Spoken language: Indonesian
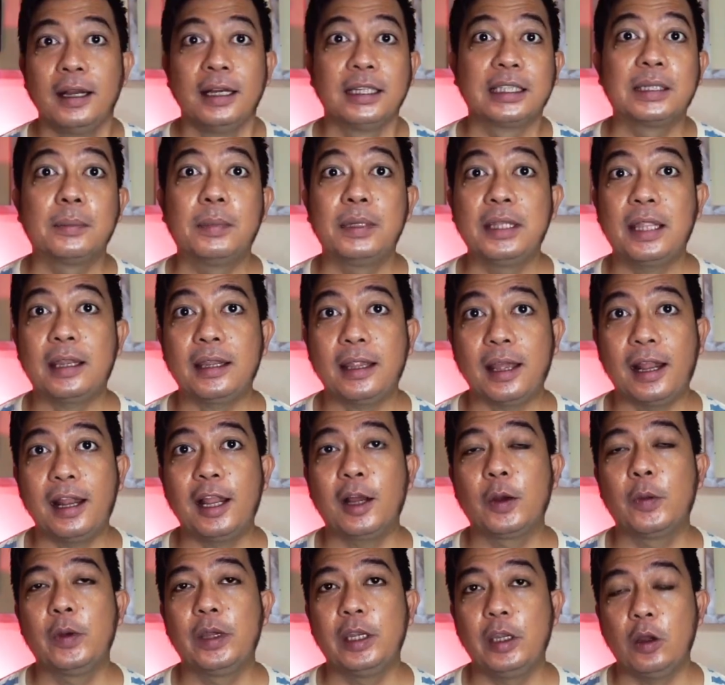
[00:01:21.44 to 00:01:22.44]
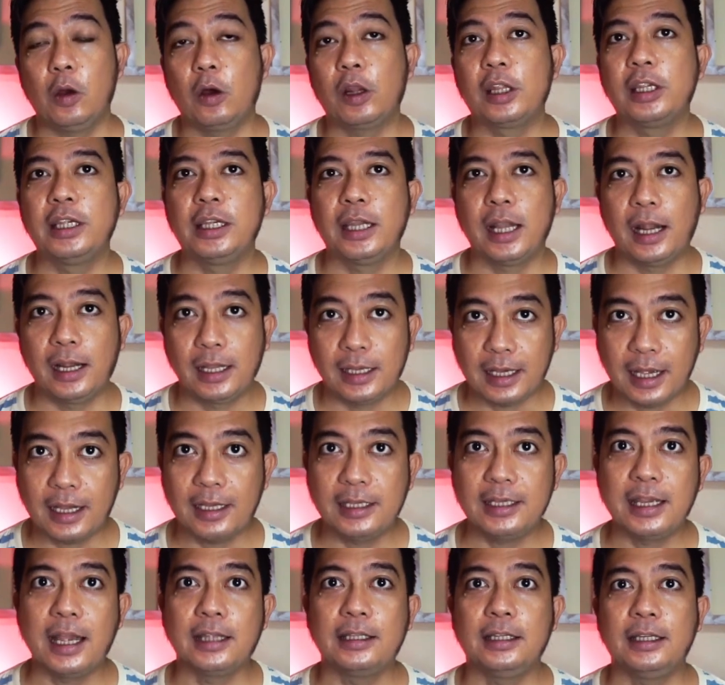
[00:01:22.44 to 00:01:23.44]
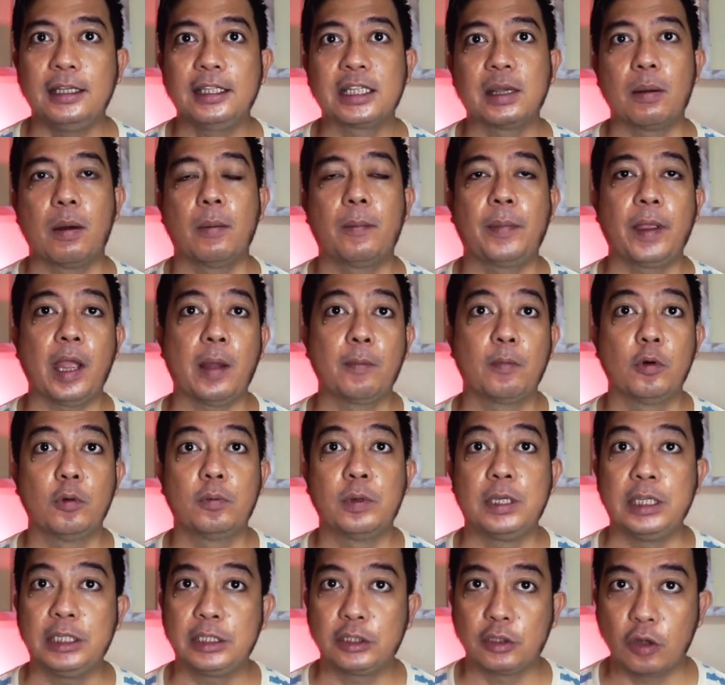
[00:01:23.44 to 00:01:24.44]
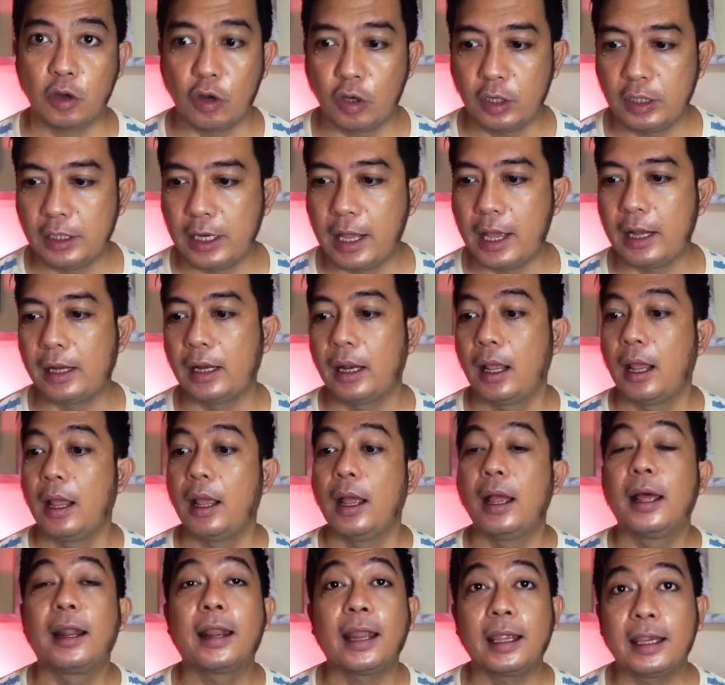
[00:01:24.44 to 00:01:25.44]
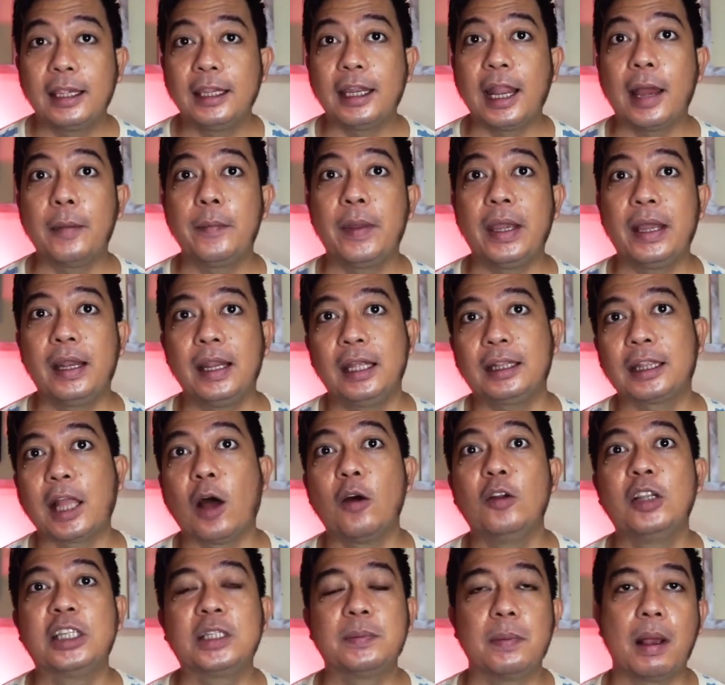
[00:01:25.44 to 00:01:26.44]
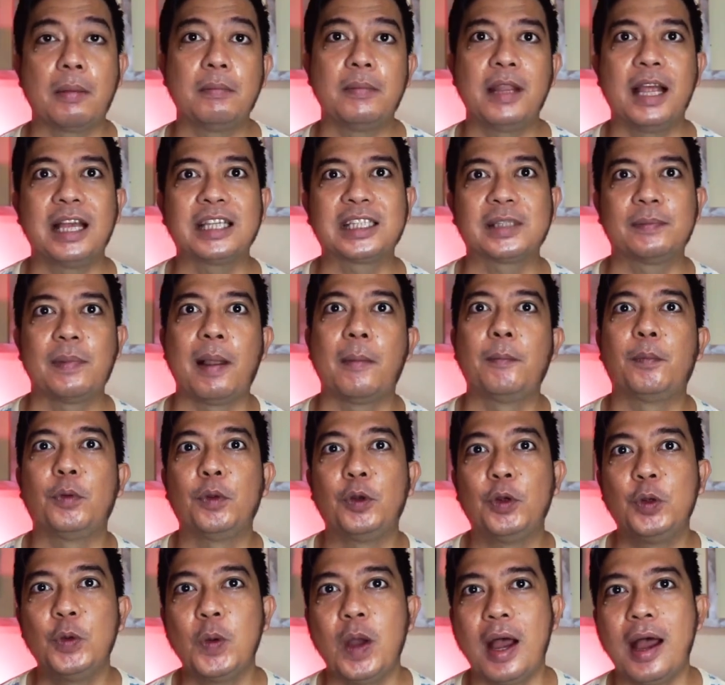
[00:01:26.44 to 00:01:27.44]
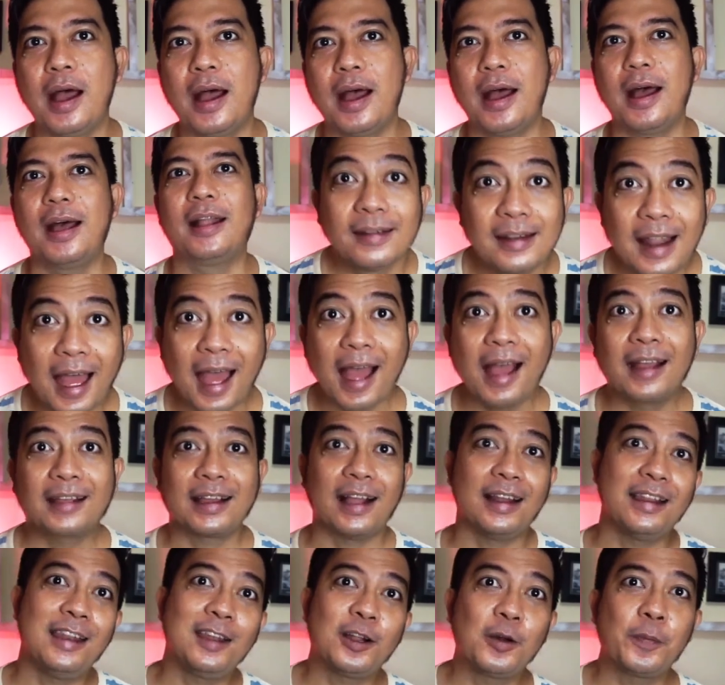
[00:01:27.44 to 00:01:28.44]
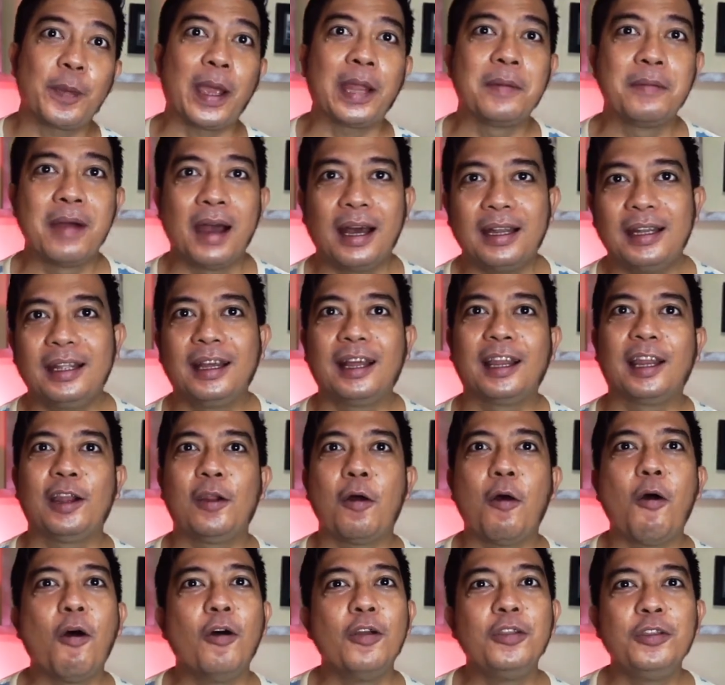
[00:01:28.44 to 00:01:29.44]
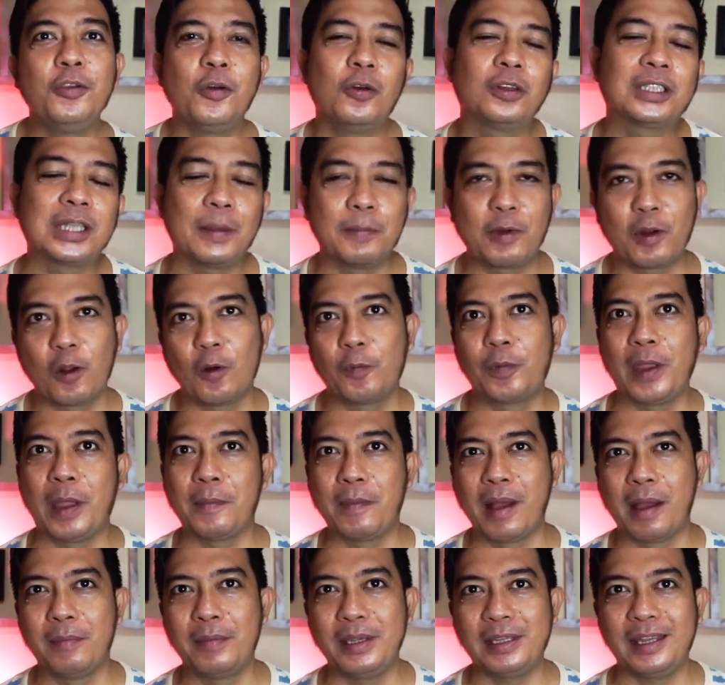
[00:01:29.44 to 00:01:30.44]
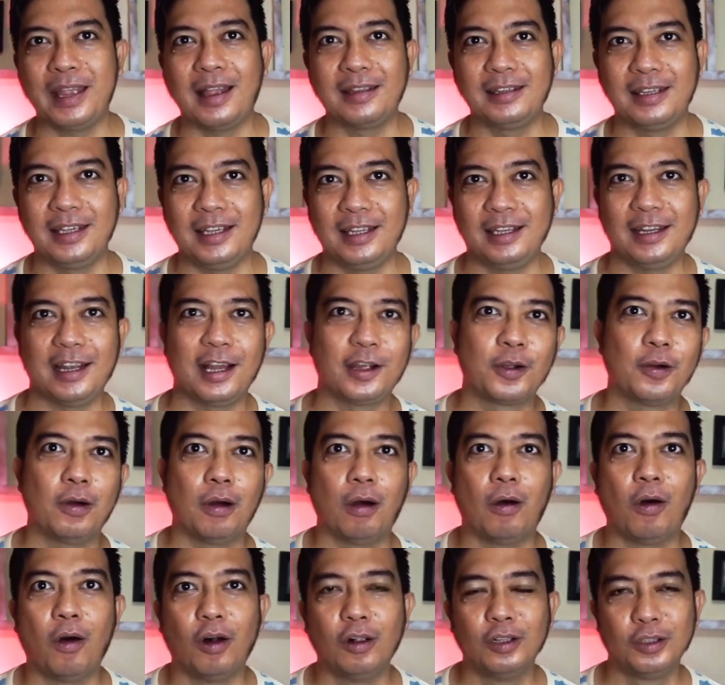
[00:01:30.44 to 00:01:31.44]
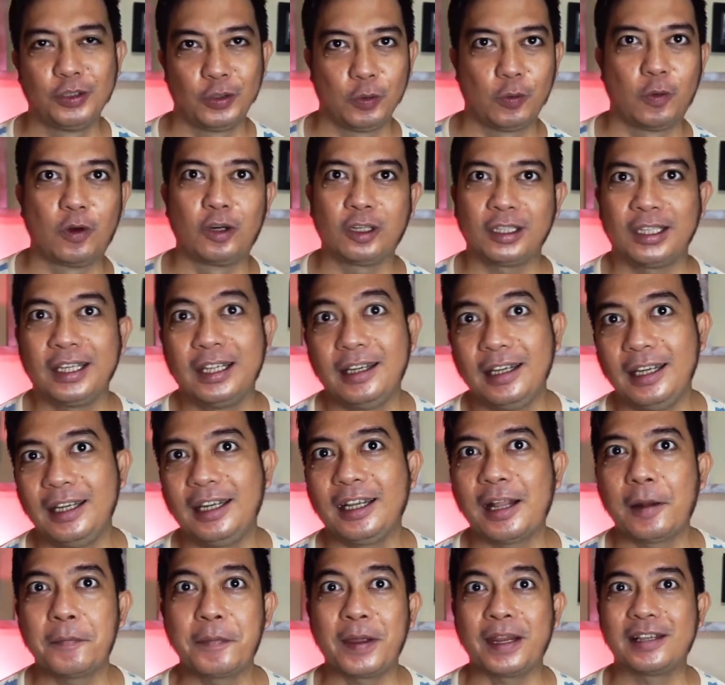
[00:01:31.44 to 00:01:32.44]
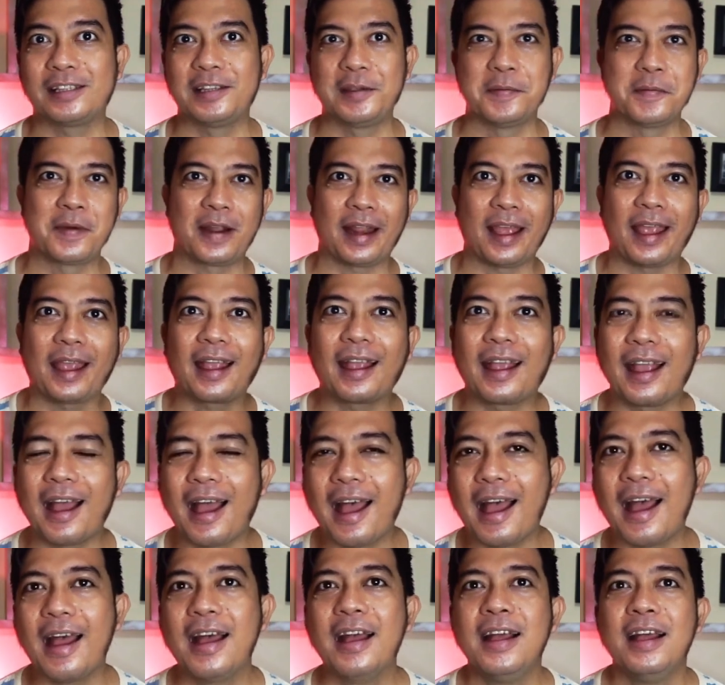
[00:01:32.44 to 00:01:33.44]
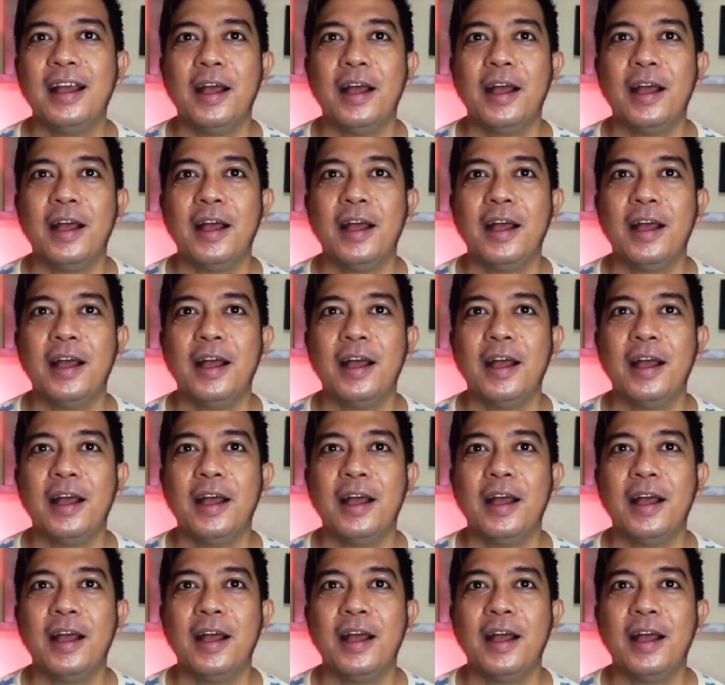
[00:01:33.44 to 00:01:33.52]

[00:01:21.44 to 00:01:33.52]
Sebenarnya lagu ini originalnya dinyanyiin sama Pia Bobrison dan Regina Bele tahun 1992. Nah, kali ini aku pengen banget dengerin Onyo sama Novia Bahmit nyanyiin lagu A Whole New World ini dengan versi mereka.